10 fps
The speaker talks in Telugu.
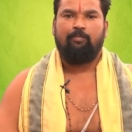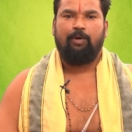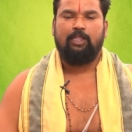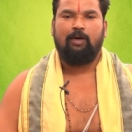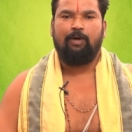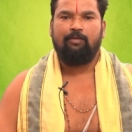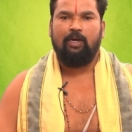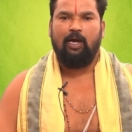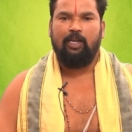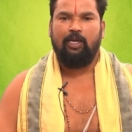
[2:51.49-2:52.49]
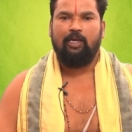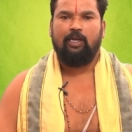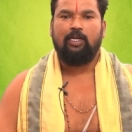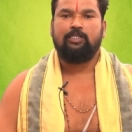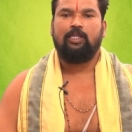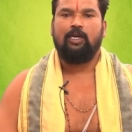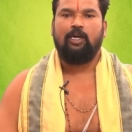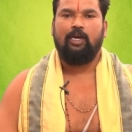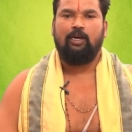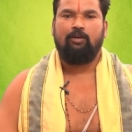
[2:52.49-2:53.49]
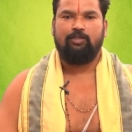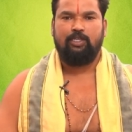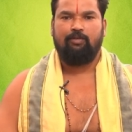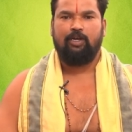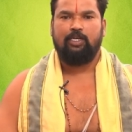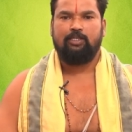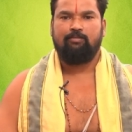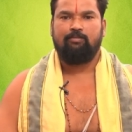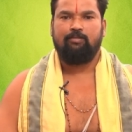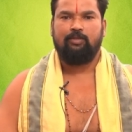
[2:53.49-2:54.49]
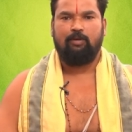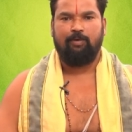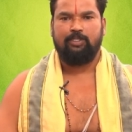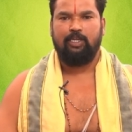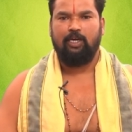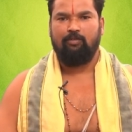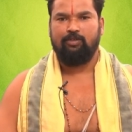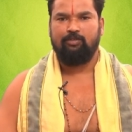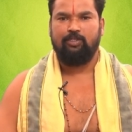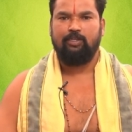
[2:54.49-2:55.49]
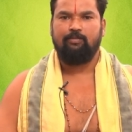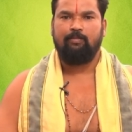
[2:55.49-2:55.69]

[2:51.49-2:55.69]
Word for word: పెద్ద పదవి కానీ ఖచ్చితంగా వచ్చే అవకాశం తప్పనిసరిగా ఉంటుంది